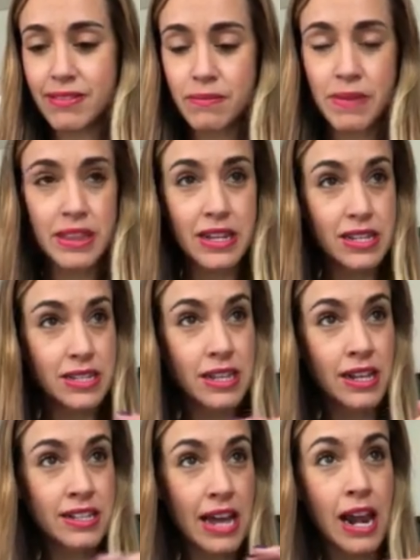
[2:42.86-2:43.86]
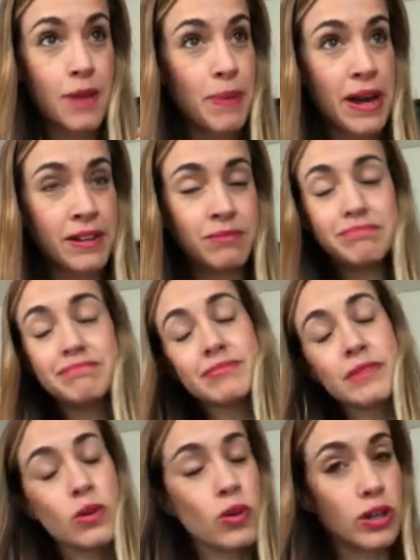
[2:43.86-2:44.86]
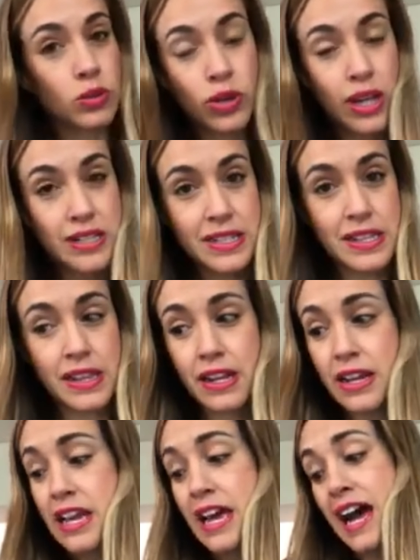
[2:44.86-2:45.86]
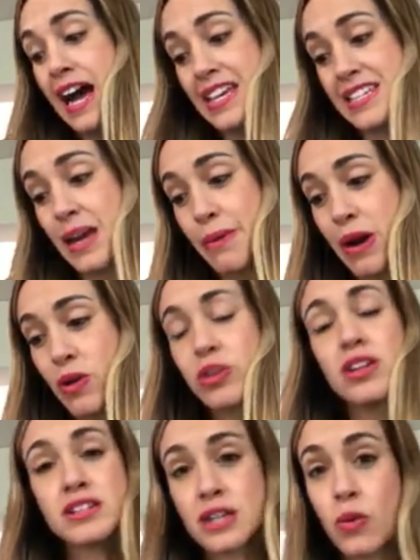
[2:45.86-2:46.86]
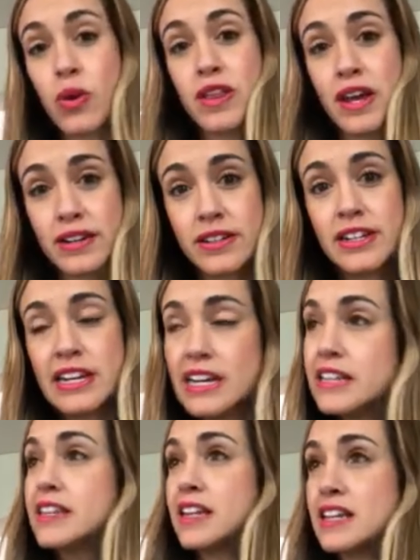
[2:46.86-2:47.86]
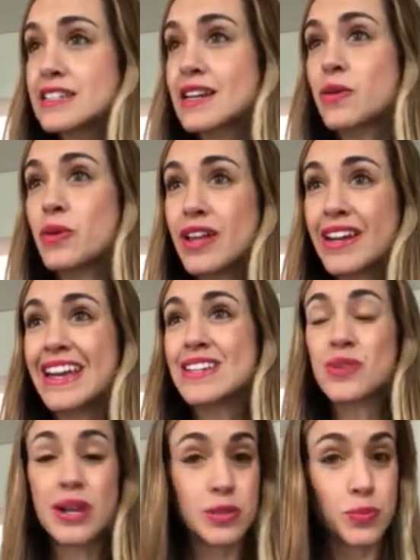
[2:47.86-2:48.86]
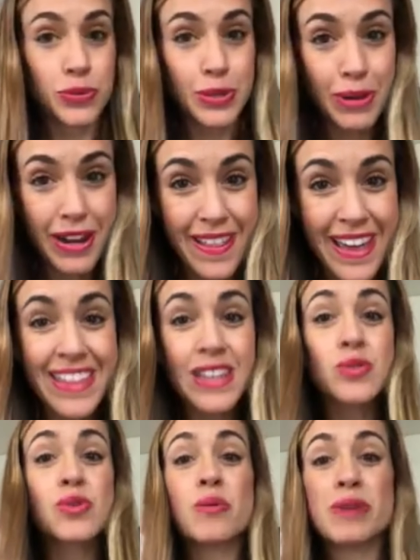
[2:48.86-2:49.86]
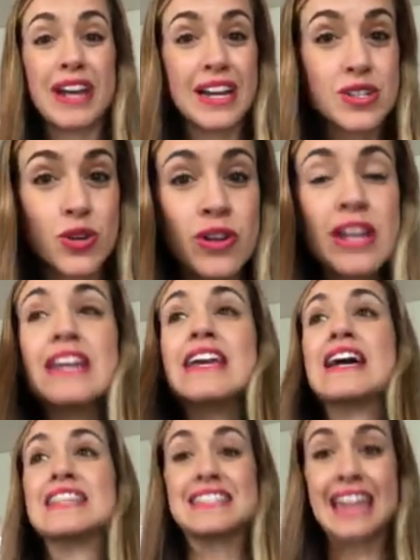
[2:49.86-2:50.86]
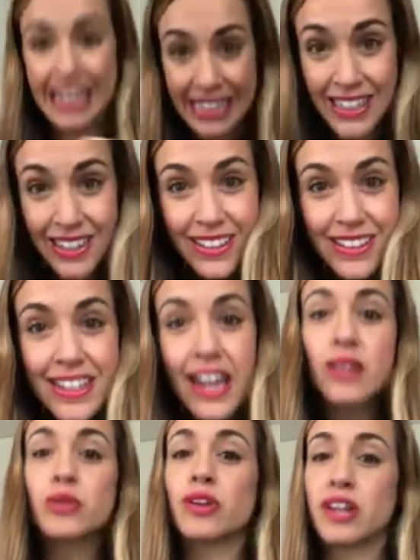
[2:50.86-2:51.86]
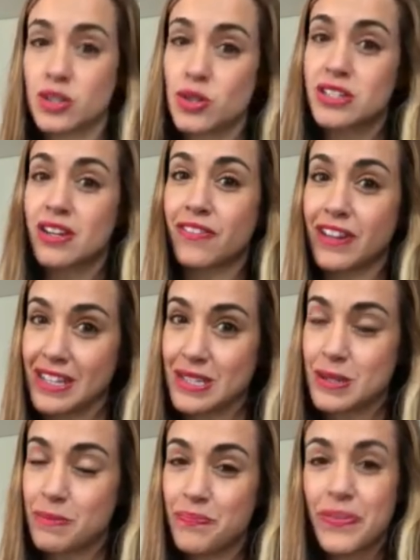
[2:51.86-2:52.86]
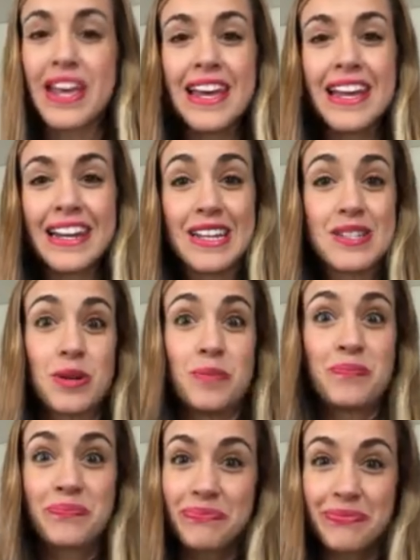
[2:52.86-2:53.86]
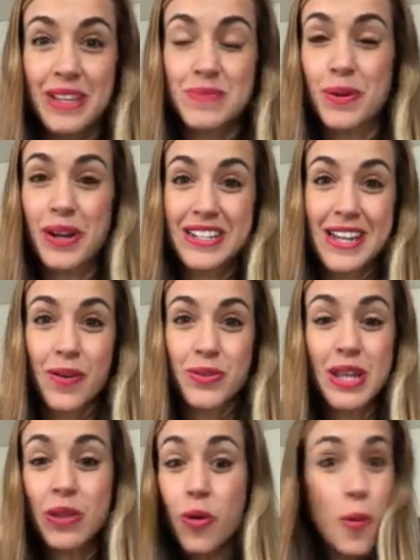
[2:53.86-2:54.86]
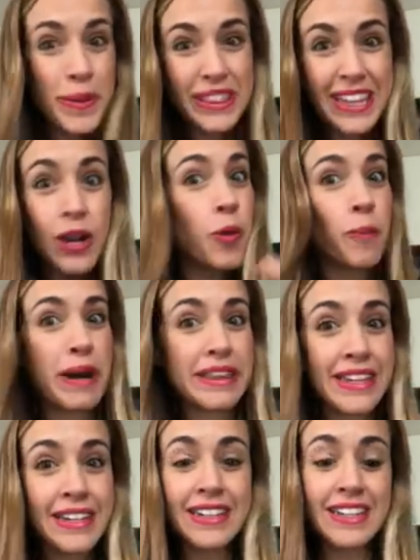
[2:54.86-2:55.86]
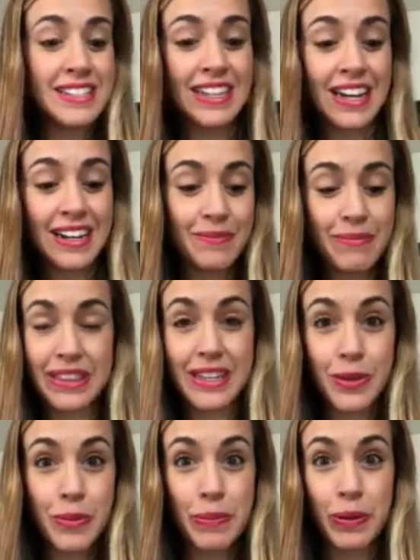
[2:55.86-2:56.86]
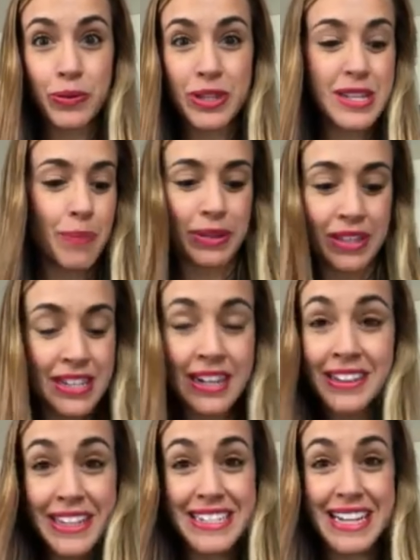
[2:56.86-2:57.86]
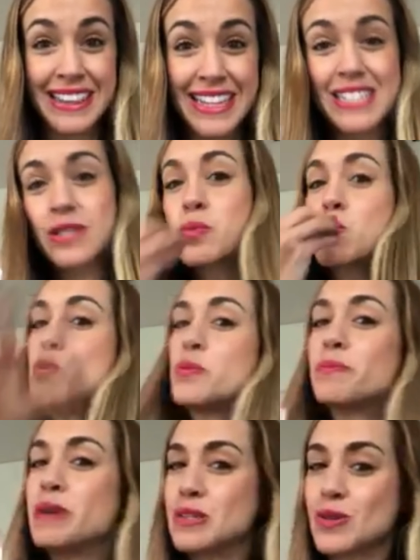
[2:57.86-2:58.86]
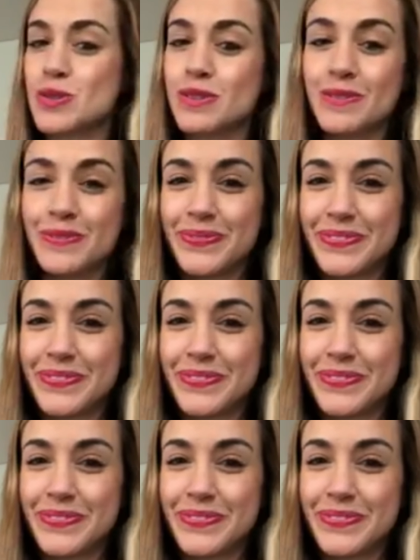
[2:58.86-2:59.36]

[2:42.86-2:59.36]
mientras estés a la par lo que tú quieras decidir. Hacia abajo tienes que cuidar. Tienes que cuidar, es una responsabilidad, es una obligación y hasta ahí llega tu derecho a ser feliz. Listo, espero que les haya gustado. Comenten, compartan y sigan mandándome preguntas que aparte están interesantes. Besos.